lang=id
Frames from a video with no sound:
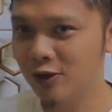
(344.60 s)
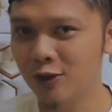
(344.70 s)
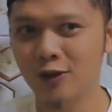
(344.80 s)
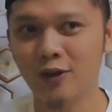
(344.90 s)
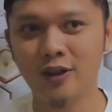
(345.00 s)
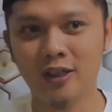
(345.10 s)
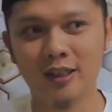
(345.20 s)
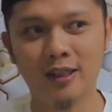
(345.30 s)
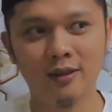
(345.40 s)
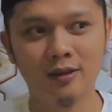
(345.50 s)
Contohnya
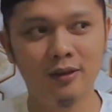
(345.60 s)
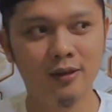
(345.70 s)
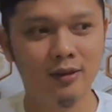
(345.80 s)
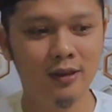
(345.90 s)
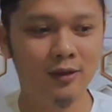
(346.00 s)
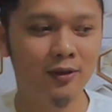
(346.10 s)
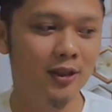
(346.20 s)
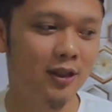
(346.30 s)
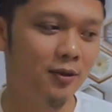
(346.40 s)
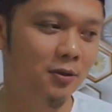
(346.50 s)
ya, di
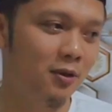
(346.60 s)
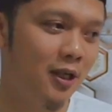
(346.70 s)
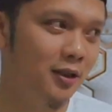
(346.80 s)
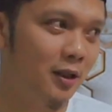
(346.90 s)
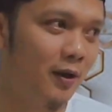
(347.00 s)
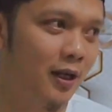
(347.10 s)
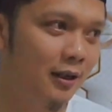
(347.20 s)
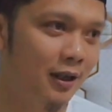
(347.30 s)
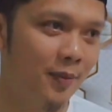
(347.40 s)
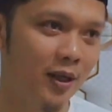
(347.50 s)
Indonesia dulu orang Jawa
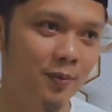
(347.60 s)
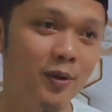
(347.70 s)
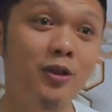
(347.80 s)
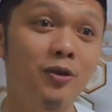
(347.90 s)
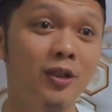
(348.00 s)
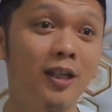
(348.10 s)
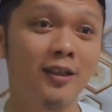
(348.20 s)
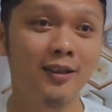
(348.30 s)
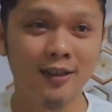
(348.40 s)
kan nggak pakai baju ya,